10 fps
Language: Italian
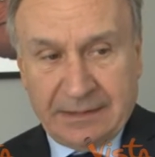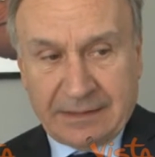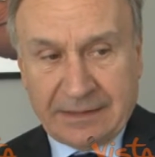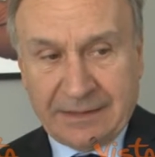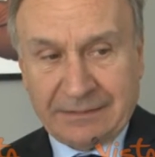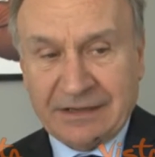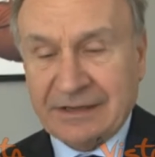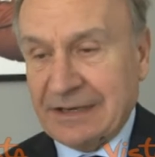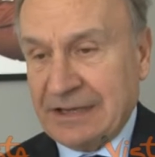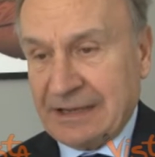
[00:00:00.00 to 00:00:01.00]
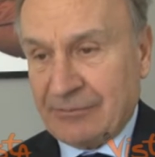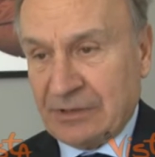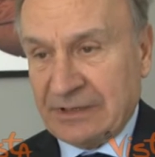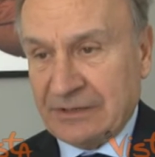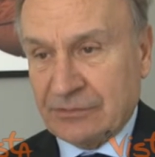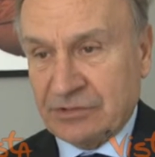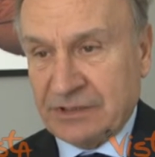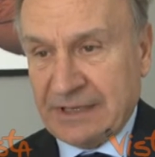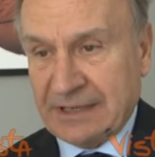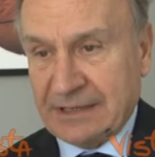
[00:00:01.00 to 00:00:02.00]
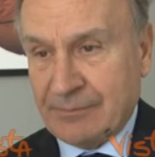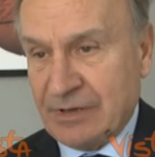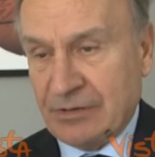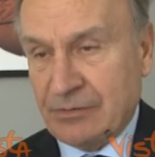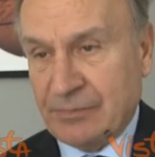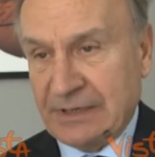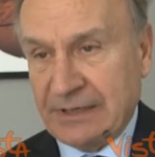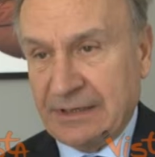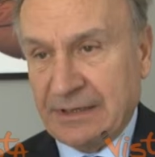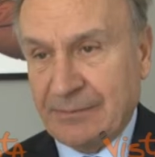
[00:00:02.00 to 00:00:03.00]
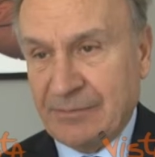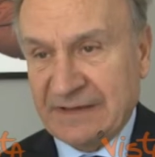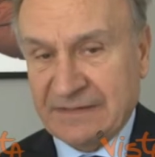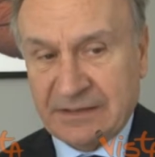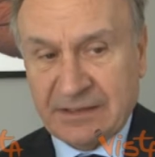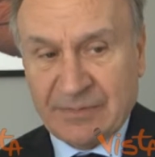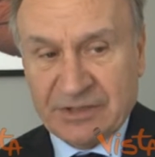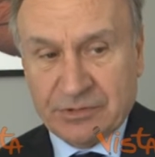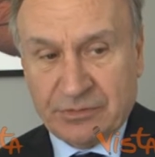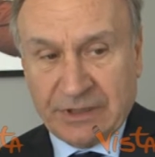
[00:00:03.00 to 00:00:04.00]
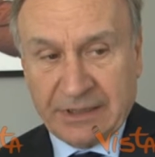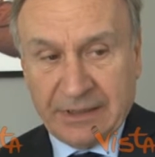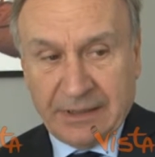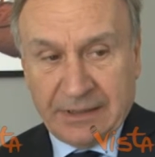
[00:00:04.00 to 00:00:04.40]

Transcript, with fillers: che, di rilievo, una delle società che ben opera nel basket maggiore